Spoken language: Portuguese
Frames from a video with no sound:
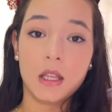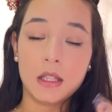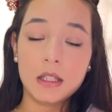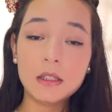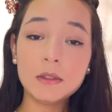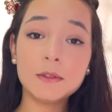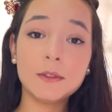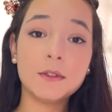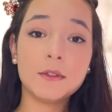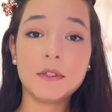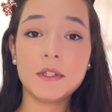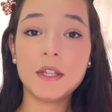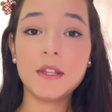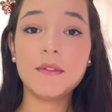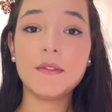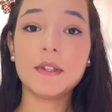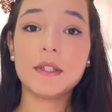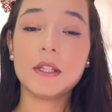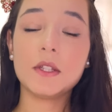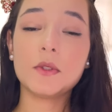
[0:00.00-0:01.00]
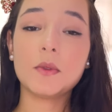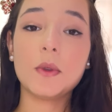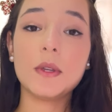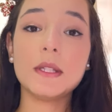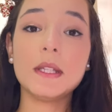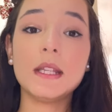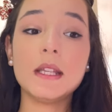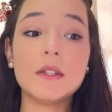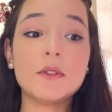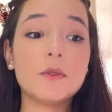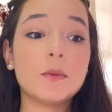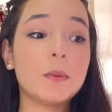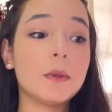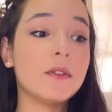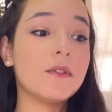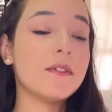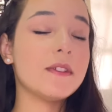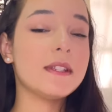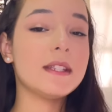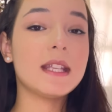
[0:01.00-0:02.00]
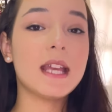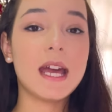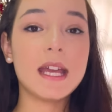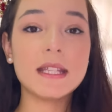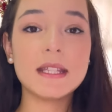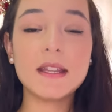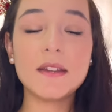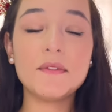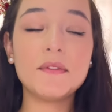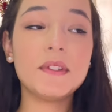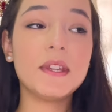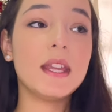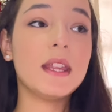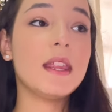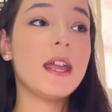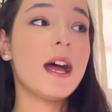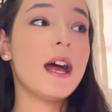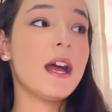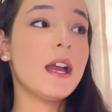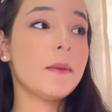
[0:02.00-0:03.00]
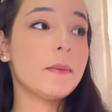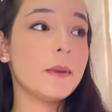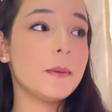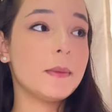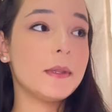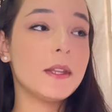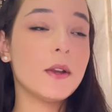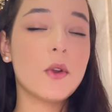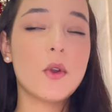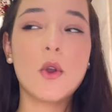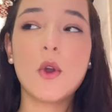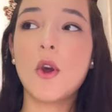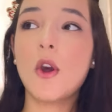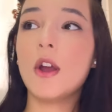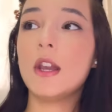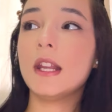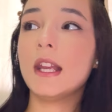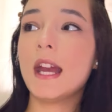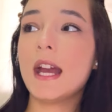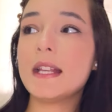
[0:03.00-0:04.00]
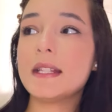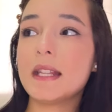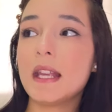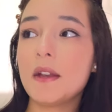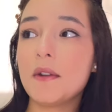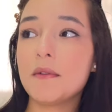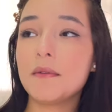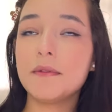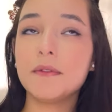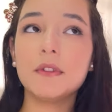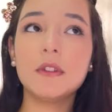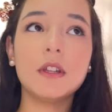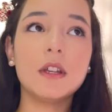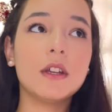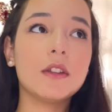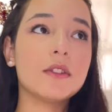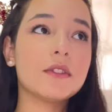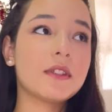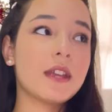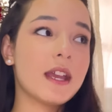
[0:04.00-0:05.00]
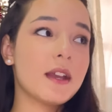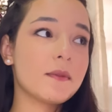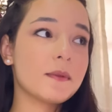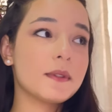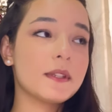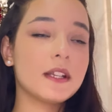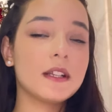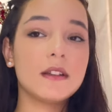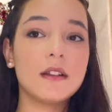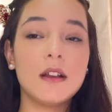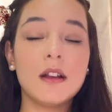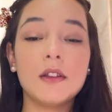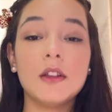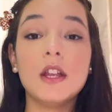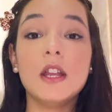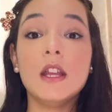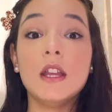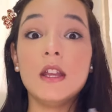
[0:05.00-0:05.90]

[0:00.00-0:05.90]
inclusive essas coisinhas superficiais da vida, ai, bebida alcoólica, ai, sair com fulano, sair com ciclano.